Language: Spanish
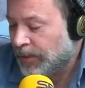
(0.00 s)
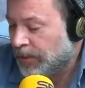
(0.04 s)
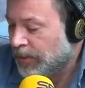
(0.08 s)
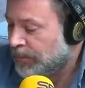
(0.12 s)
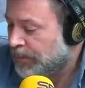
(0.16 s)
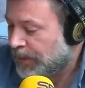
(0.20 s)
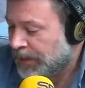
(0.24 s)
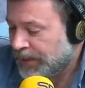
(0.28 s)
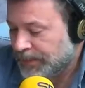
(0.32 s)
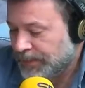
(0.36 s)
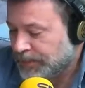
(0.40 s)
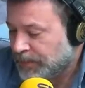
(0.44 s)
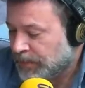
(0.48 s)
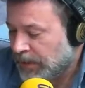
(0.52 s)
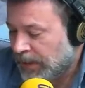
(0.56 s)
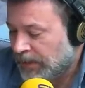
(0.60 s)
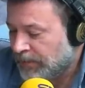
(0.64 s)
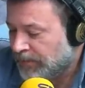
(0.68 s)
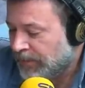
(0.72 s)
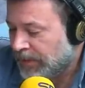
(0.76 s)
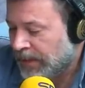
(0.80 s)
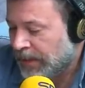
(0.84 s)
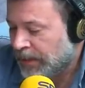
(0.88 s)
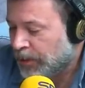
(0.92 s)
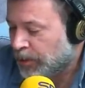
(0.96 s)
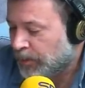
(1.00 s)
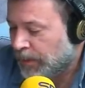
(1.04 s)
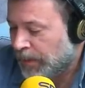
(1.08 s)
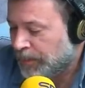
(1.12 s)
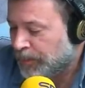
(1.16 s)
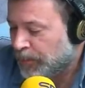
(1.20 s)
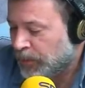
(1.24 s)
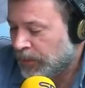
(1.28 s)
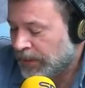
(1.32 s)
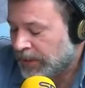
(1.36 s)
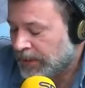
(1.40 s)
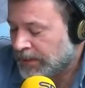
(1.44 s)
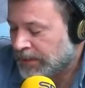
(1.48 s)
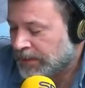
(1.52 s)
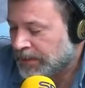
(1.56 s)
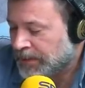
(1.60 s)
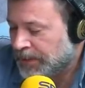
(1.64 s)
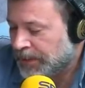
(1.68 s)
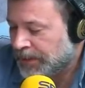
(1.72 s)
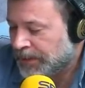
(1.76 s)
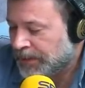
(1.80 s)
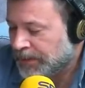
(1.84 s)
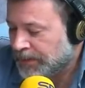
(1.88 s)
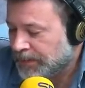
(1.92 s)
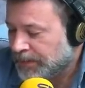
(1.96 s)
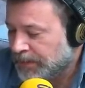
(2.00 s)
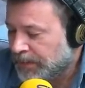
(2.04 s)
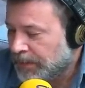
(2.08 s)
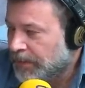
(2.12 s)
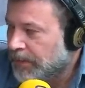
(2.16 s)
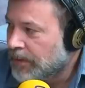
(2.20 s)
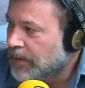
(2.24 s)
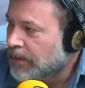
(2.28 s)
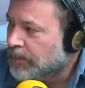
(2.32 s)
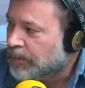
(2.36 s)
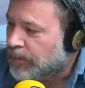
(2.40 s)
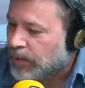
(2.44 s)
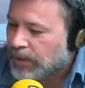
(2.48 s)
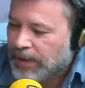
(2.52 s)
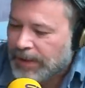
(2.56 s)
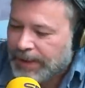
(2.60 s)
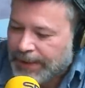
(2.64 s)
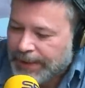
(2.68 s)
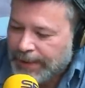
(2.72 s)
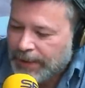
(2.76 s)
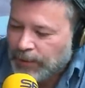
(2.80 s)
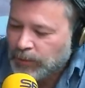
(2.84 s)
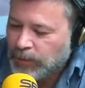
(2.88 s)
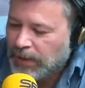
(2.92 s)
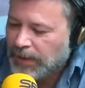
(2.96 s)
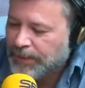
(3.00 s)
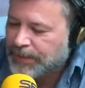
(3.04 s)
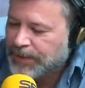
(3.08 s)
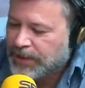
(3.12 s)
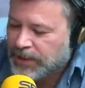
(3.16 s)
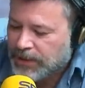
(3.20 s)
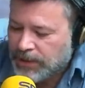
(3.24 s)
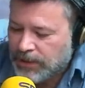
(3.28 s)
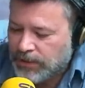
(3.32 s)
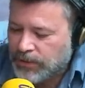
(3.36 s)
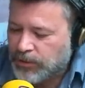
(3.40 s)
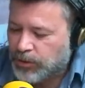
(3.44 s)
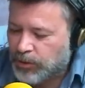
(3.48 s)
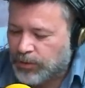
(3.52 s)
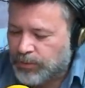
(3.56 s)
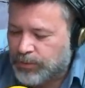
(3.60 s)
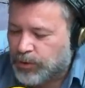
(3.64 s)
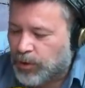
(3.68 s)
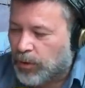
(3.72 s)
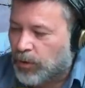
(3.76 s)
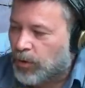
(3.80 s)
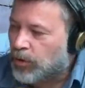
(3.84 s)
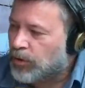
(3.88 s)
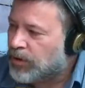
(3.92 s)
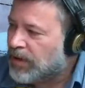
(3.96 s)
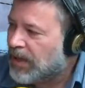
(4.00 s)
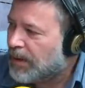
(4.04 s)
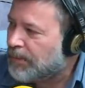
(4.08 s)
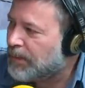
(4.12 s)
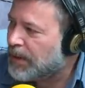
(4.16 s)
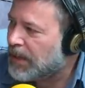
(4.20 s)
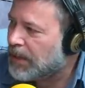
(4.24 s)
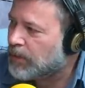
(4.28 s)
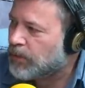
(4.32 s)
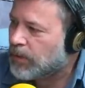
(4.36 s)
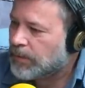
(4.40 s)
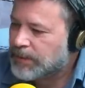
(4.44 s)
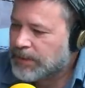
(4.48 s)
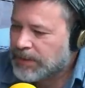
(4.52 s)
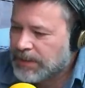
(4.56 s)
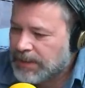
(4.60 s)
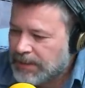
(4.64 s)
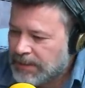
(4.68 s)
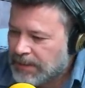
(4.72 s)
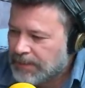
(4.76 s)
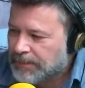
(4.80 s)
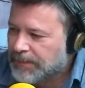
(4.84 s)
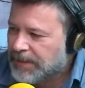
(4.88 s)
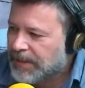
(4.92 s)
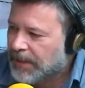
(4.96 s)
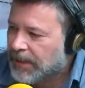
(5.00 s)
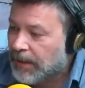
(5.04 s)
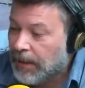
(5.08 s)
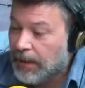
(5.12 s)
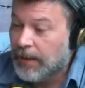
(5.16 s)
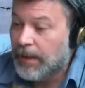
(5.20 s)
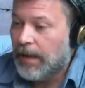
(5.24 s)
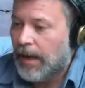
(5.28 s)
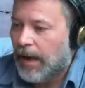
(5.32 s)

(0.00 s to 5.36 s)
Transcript: de mí. O sea, al final no me pude resistir. ¿Sí? Porque es que era una visión, yo todos los días mirando, a ver si ya me deja.